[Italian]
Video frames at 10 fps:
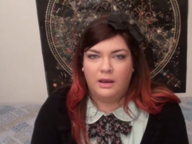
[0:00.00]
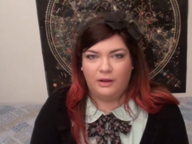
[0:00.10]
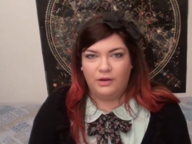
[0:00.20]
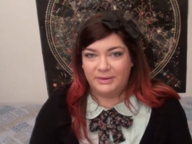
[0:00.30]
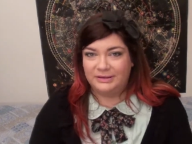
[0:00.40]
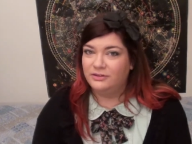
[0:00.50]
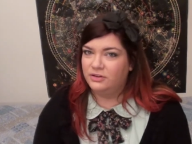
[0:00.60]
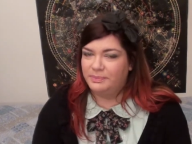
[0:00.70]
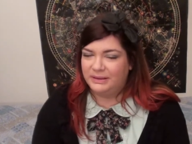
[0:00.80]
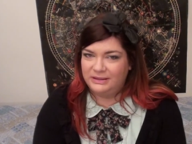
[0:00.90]
Allora,
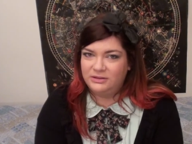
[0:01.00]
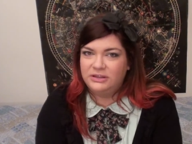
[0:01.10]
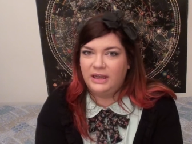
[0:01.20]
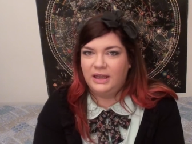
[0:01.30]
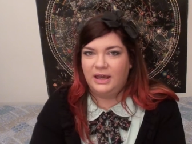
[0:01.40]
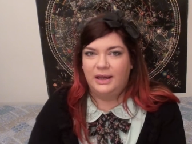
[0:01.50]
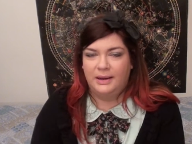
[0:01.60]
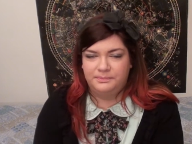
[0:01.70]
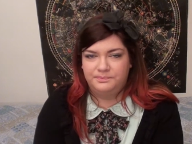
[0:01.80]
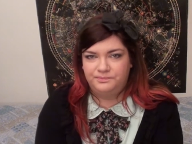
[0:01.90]
partendo, partendo
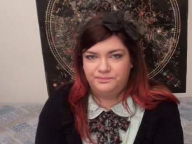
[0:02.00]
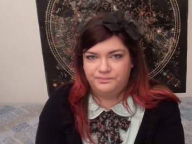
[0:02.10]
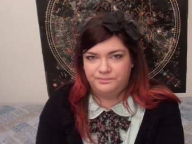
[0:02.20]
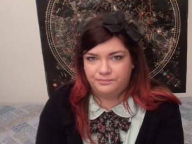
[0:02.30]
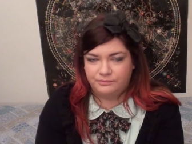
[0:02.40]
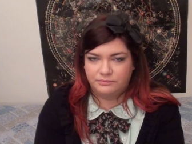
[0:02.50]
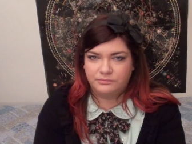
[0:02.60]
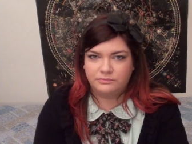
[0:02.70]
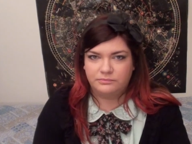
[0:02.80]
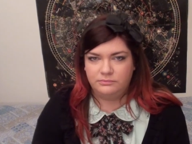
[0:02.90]
dalla, mm,
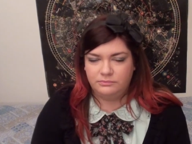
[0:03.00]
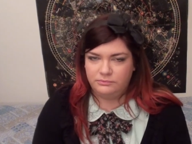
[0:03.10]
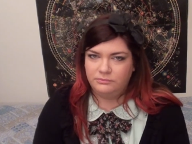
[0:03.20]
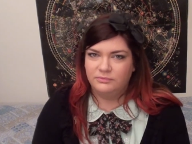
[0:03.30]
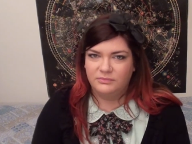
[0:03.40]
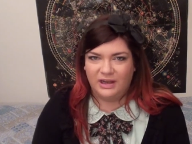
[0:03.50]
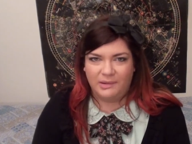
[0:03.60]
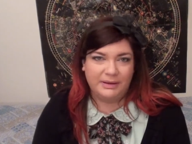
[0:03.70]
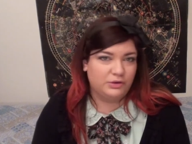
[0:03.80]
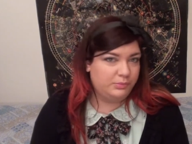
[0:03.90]
dal
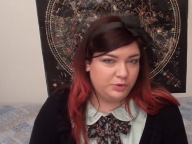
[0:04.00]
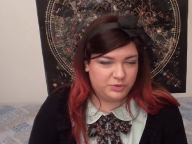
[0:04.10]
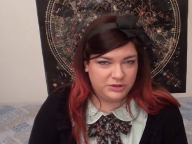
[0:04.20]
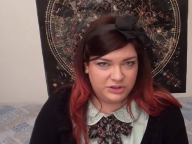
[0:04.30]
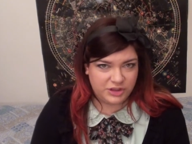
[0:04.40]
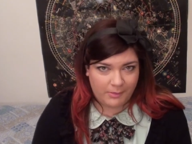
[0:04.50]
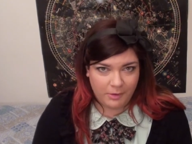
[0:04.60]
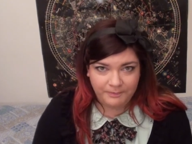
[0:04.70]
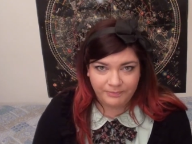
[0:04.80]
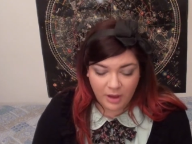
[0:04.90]
reparto beauty,
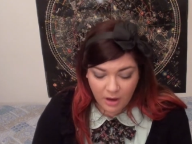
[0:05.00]
diciamo,